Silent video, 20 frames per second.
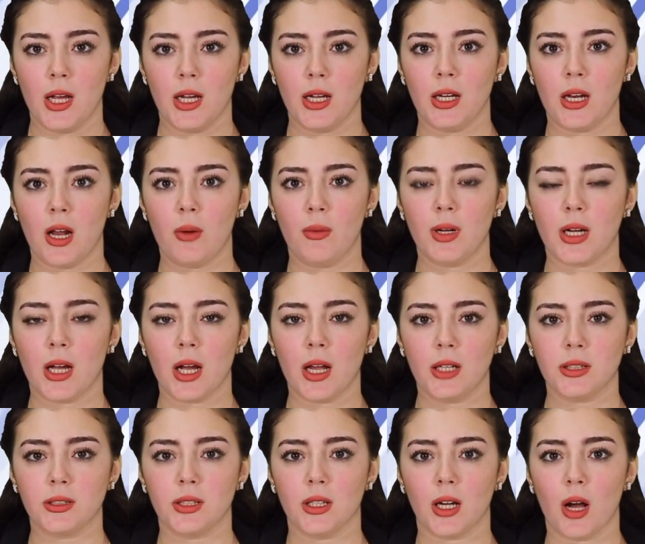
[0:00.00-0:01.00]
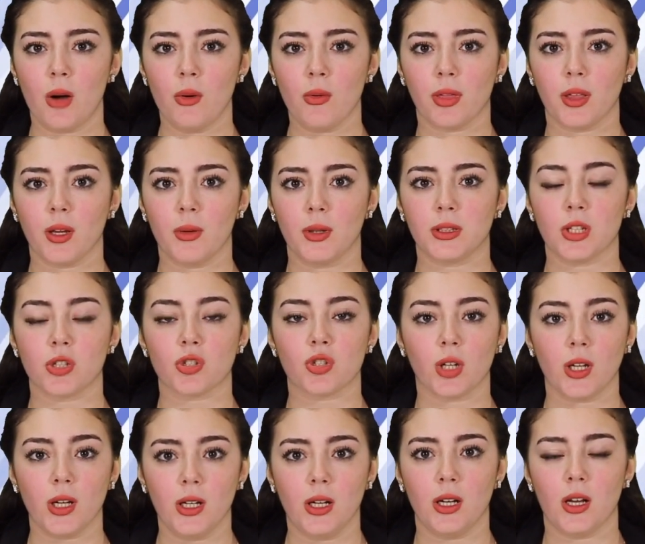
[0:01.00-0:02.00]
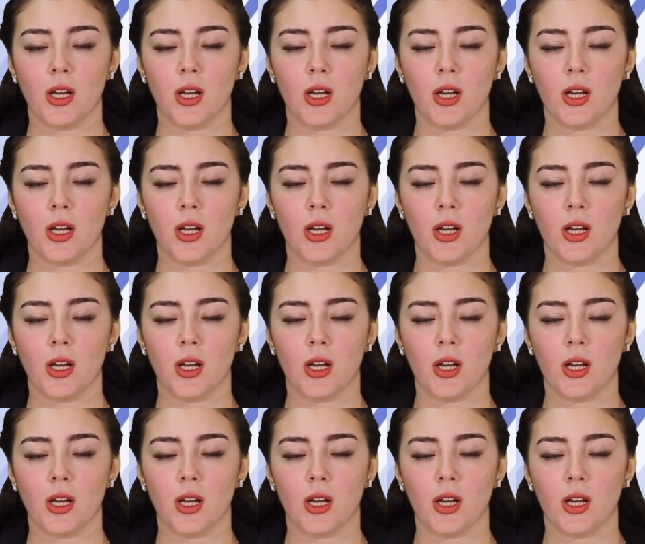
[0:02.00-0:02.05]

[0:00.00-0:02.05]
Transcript: إلى وكالة غوث وتشغيل